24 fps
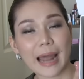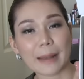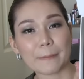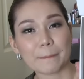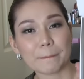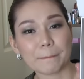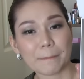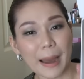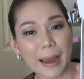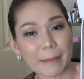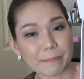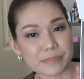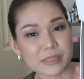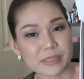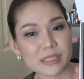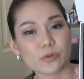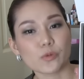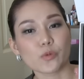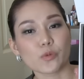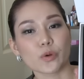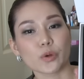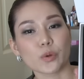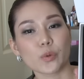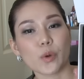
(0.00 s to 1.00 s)
การปรับ
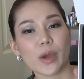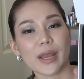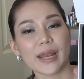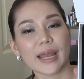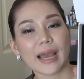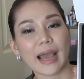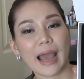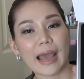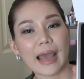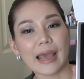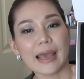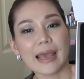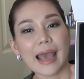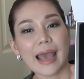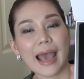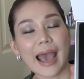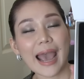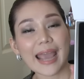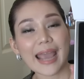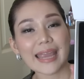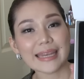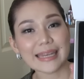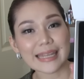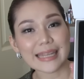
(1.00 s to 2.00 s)
สูตรด้วยนะคะ
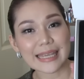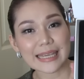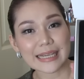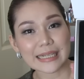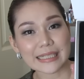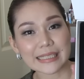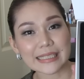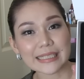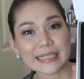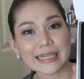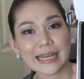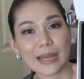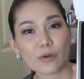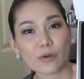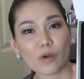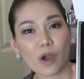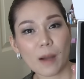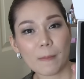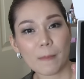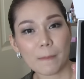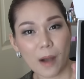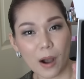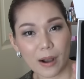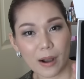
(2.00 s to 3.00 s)
ให้ดีขึ้นแล้ว
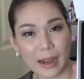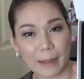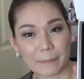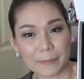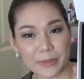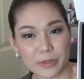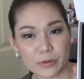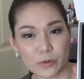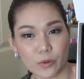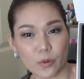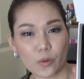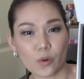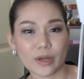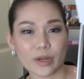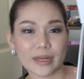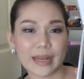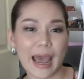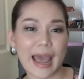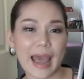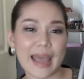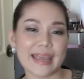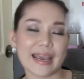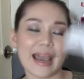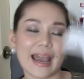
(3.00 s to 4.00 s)
ก็เหมาะกับผิวของคน
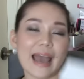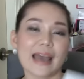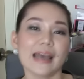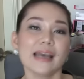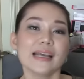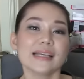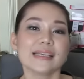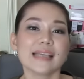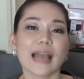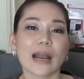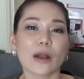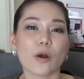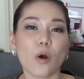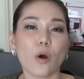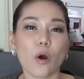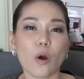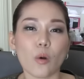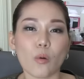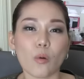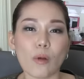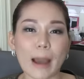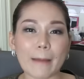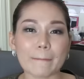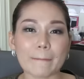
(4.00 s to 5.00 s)
ไทยค่ะ ยังคง
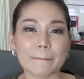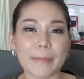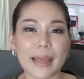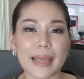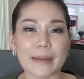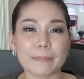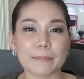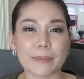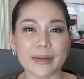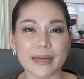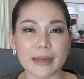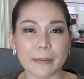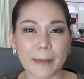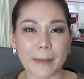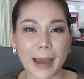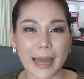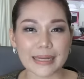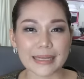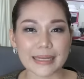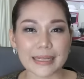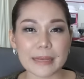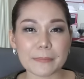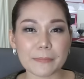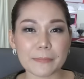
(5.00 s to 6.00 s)
ความเป็นผลิตภั
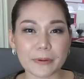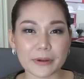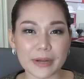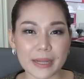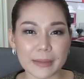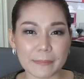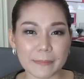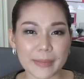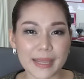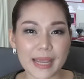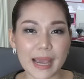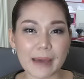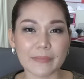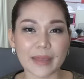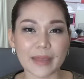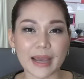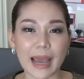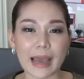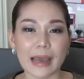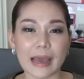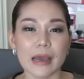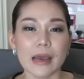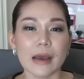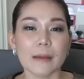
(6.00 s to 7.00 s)
ณฑ์ที่พรีเมียม
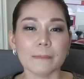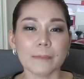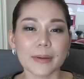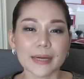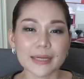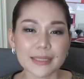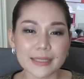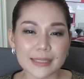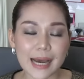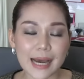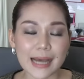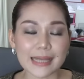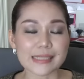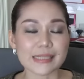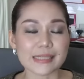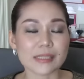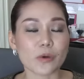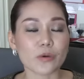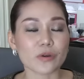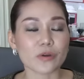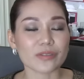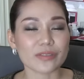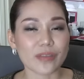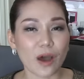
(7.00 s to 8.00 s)
นะคะ เพื่อ
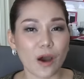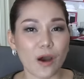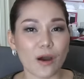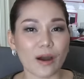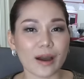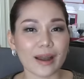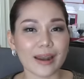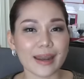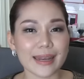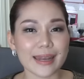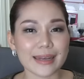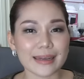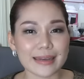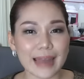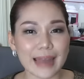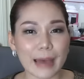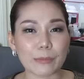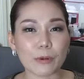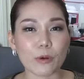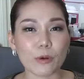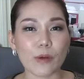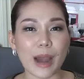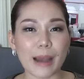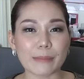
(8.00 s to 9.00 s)
ส่งต่อเคล็ดลั
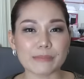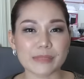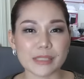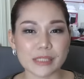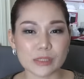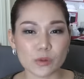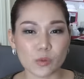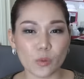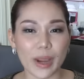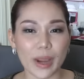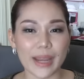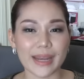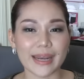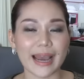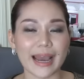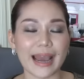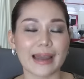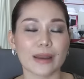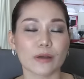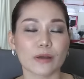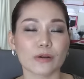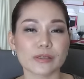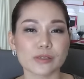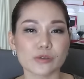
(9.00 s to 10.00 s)
บความสวยนะ
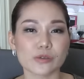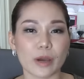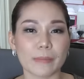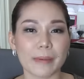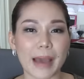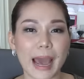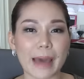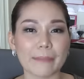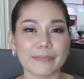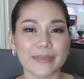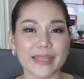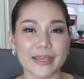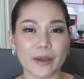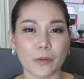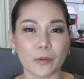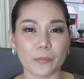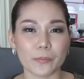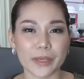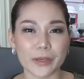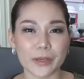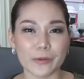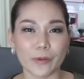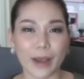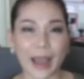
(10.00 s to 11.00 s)
คะ แล้วก็สุขภาพดีของ
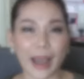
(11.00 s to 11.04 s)
ผิว